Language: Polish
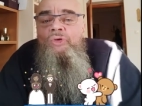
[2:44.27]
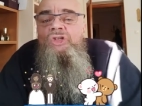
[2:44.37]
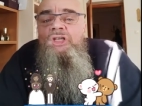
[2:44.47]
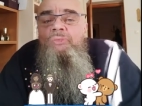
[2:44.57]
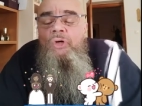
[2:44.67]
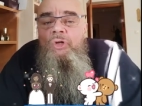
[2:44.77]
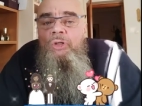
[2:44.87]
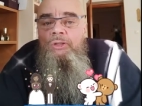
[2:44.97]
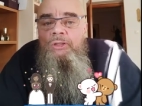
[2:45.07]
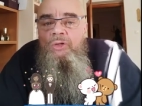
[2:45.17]

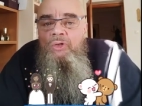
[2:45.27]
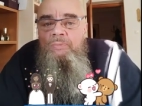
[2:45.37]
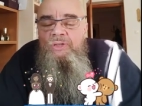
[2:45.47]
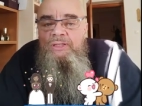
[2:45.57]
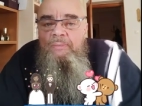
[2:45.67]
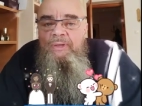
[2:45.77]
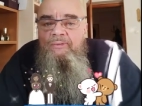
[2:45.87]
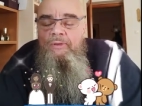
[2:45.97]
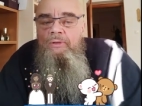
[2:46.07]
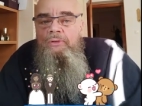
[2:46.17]
siedmiokrotny odpis na PFR.